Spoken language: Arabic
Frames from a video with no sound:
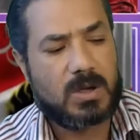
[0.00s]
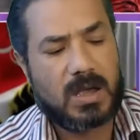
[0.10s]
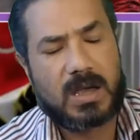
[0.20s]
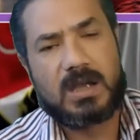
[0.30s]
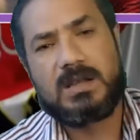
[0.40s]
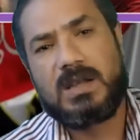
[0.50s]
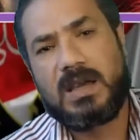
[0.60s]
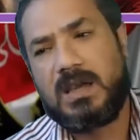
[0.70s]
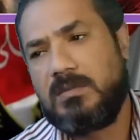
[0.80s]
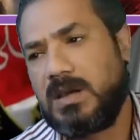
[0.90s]
وكان
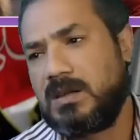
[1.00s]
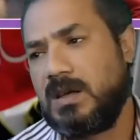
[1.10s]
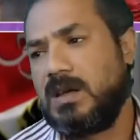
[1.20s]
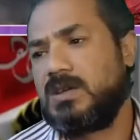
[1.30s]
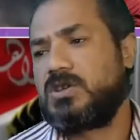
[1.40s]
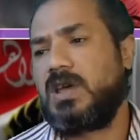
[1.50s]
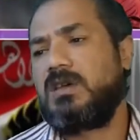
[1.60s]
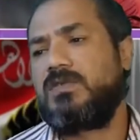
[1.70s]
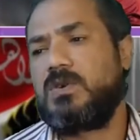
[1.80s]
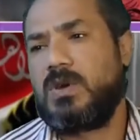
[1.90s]
دائما
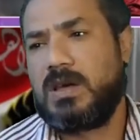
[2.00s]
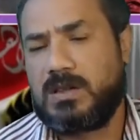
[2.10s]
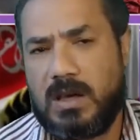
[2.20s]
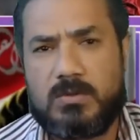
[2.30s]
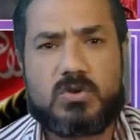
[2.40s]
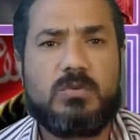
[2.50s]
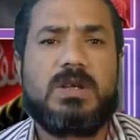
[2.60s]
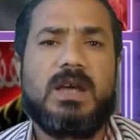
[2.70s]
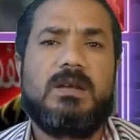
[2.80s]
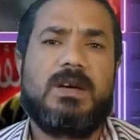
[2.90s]
شايف انه هيتحبس
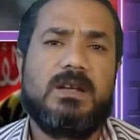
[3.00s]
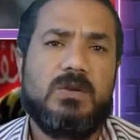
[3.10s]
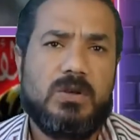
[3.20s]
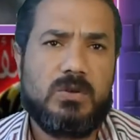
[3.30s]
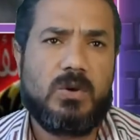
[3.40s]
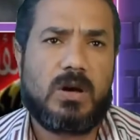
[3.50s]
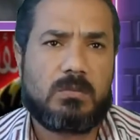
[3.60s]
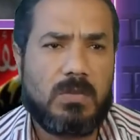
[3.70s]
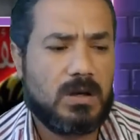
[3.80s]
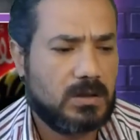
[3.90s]
وبيتكلم عليه انه انه
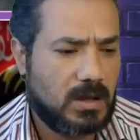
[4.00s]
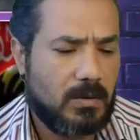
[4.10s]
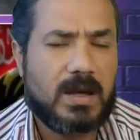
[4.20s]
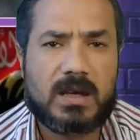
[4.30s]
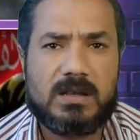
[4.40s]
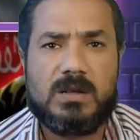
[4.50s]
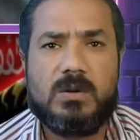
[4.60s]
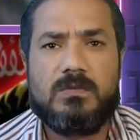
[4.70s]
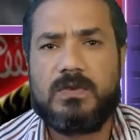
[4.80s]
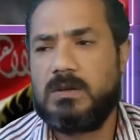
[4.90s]
هربان تواجد
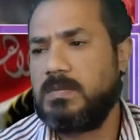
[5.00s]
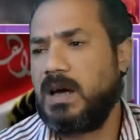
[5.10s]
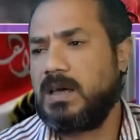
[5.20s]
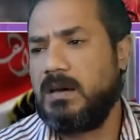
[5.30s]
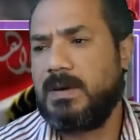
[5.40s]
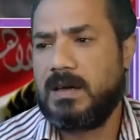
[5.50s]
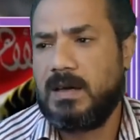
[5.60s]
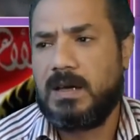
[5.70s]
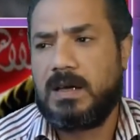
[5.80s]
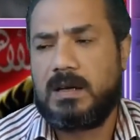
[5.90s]
اليوم في المحكمه
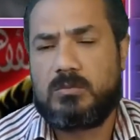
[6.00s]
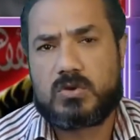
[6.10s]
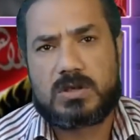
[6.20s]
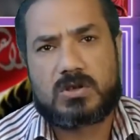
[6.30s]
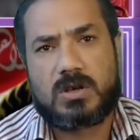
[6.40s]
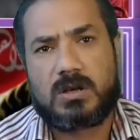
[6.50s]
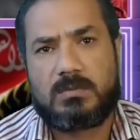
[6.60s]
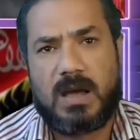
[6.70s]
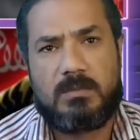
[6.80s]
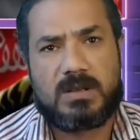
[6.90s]

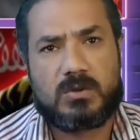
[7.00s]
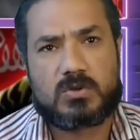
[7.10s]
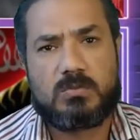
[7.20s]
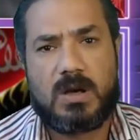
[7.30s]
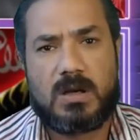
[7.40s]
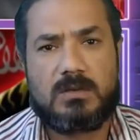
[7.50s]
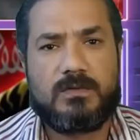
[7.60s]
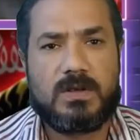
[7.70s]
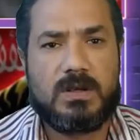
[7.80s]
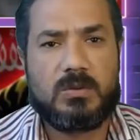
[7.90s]
المستشار محمد عثمان
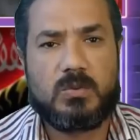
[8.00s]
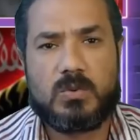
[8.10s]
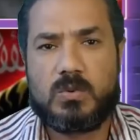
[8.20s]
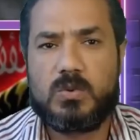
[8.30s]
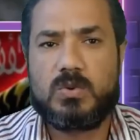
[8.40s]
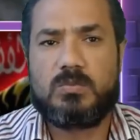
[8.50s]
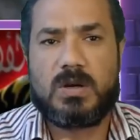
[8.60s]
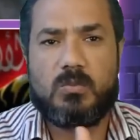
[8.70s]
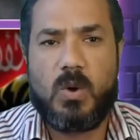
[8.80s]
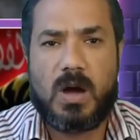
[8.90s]
في وجود
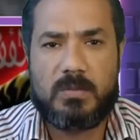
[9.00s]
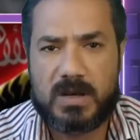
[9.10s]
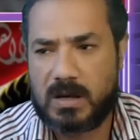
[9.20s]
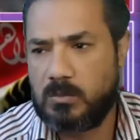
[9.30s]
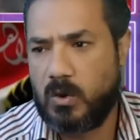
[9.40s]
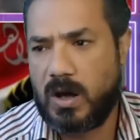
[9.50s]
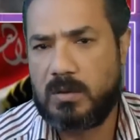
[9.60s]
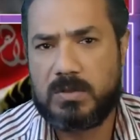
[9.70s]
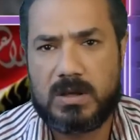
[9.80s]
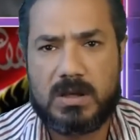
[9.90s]
مجموعه من
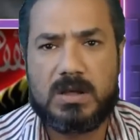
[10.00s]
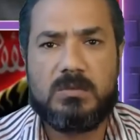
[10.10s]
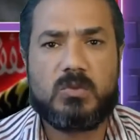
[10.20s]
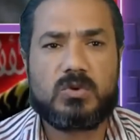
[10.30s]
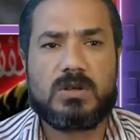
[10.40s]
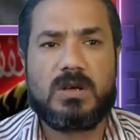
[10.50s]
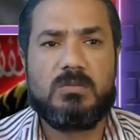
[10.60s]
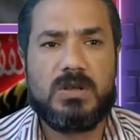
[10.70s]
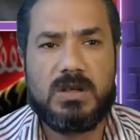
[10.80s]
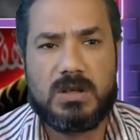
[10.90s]
المحامين
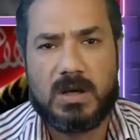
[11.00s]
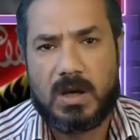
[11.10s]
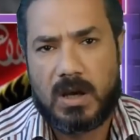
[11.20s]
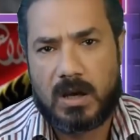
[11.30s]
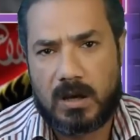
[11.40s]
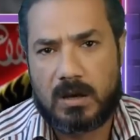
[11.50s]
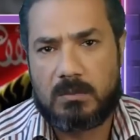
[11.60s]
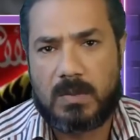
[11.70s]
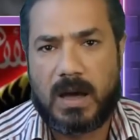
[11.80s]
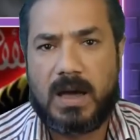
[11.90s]
متضامنين
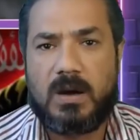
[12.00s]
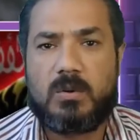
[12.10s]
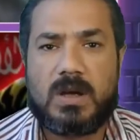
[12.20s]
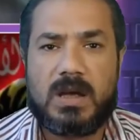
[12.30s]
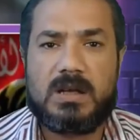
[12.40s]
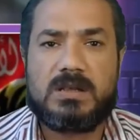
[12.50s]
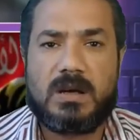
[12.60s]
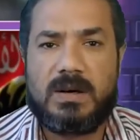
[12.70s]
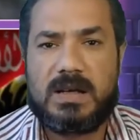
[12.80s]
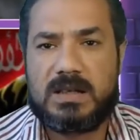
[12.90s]
آه، معاه وكان
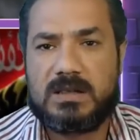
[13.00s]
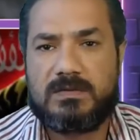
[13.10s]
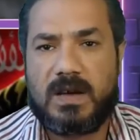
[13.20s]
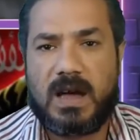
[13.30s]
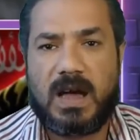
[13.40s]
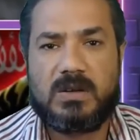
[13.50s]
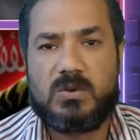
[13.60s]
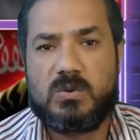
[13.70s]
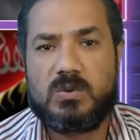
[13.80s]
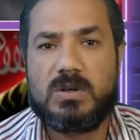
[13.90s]
تولى الدفاع
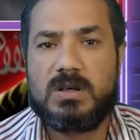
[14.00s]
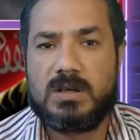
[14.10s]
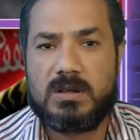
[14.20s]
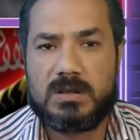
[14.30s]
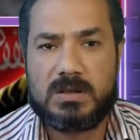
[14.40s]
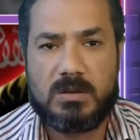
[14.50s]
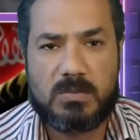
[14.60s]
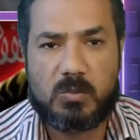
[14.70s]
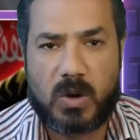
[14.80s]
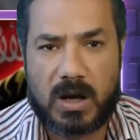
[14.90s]
عنه اثنين
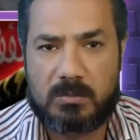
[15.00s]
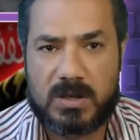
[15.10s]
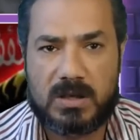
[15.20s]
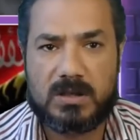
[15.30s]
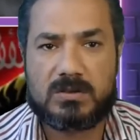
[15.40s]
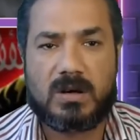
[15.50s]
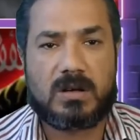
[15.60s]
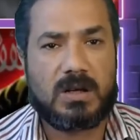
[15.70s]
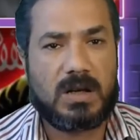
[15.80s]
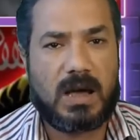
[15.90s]
آه، من المحامين
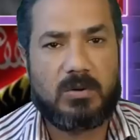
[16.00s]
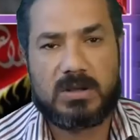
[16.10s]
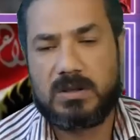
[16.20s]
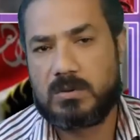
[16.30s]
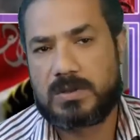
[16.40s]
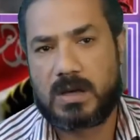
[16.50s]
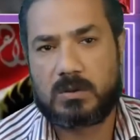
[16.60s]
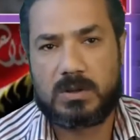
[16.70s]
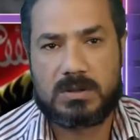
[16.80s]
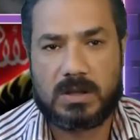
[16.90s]
طارق العوضي
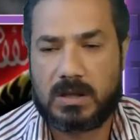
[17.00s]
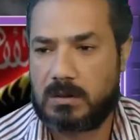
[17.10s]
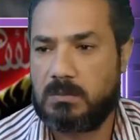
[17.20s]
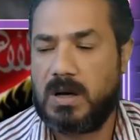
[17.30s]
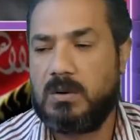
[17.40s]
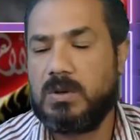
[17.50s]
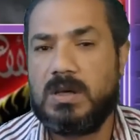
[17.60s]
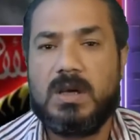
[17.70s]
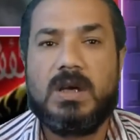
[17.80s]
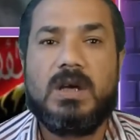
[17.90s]
وثروه
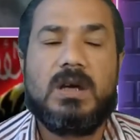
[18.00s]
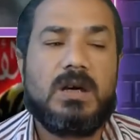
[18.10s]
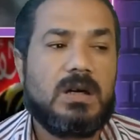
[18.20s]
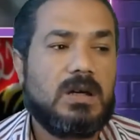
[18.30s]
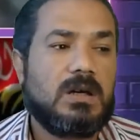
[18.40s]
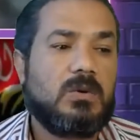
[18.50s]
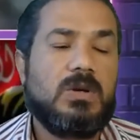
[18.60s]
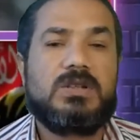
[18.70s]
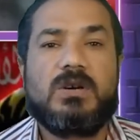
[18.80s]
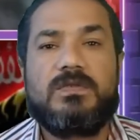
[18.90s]
الخرباوي آه،
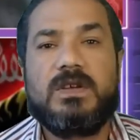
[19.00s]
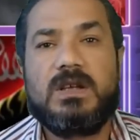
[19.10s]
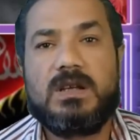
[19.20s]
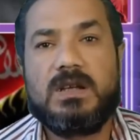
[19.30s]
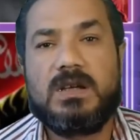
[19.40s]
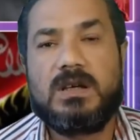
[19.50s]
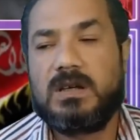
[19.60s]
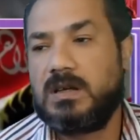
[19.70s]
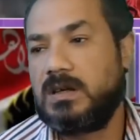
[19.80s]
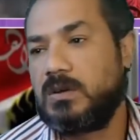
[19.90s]
كل التوفيق
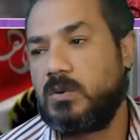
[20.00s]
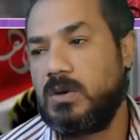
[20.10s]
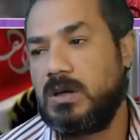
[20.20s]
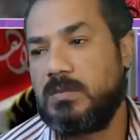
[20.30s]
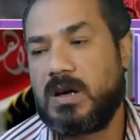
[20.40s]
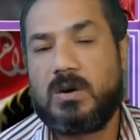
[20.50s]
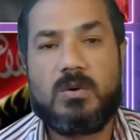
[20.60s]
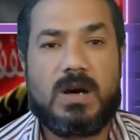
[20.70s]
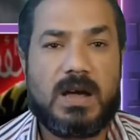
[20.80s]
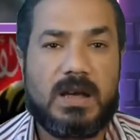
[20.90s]
لكل ما
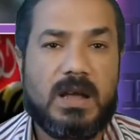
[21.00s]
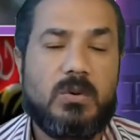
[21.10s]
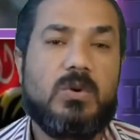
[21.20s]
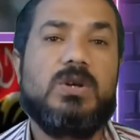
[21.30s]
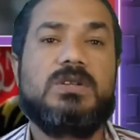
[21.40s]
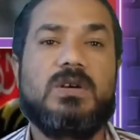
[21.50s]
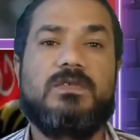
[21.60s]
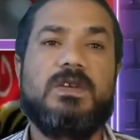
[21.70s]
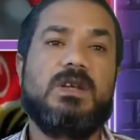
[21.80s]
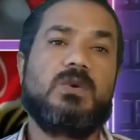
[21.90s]
هو اهلاوي كل
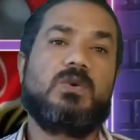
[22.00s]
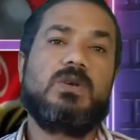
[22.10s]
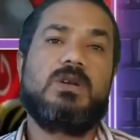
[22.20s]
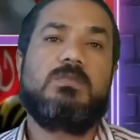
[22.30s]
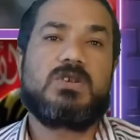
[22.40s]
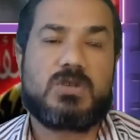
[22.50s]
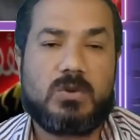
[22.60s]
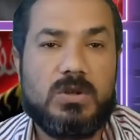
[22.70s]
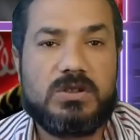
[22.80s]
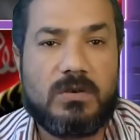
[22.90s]
التوفيق لكل البشر
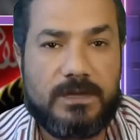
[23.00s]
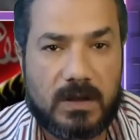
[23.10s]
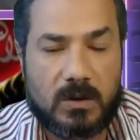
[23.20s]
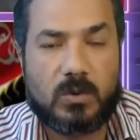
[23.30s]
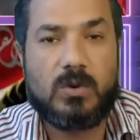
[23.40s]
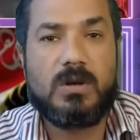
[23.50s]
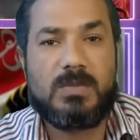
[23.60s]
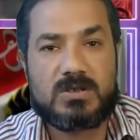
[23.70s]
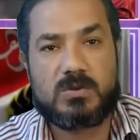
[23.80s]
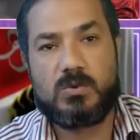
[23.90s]
كل التوفيق لكل
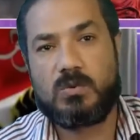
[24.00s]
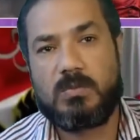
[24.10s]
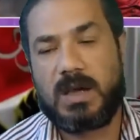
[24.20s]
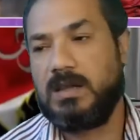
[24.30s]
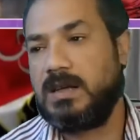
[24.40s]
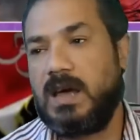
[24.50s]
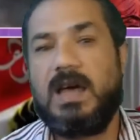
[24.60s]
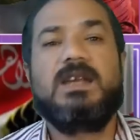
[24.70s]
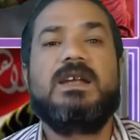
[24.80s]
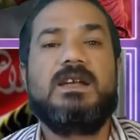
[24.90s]
مظلوم بعيدا
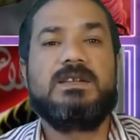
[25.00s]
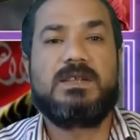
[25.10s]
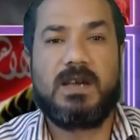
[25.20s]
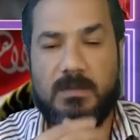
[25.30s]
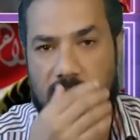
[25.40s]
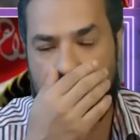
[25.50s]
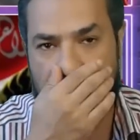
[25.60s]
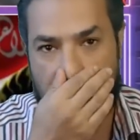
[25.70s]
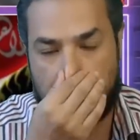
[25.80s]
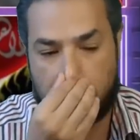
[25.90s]
عن
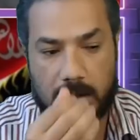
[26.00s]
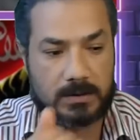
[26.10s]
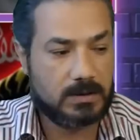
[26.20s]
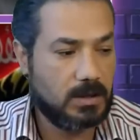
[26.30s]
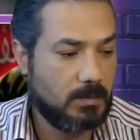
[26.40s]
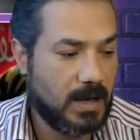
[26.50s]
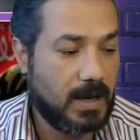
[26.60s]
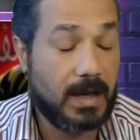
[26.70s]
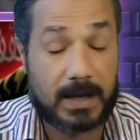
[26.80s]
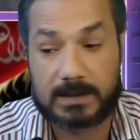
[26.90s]

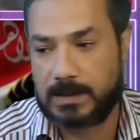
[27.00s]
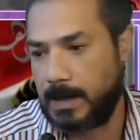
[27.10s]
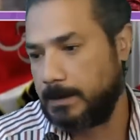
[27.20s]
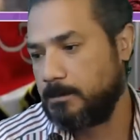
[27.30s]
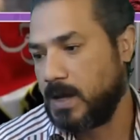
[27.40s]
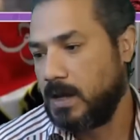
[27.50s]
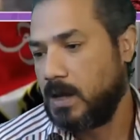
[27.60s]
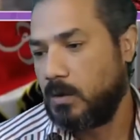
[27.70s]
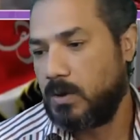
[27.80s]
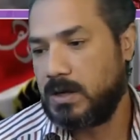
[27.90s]
الانتماءات يعني
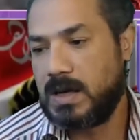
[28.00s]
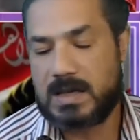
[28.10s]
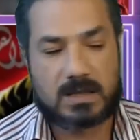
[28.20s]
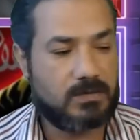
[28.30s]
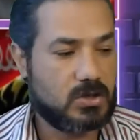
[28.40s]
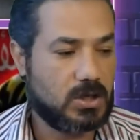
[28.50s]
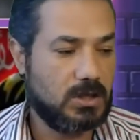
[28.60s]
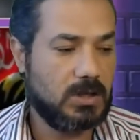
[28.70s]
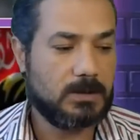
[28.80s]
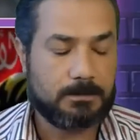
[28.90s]
وللاسف
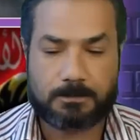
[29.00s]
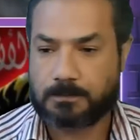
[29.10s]
الشديد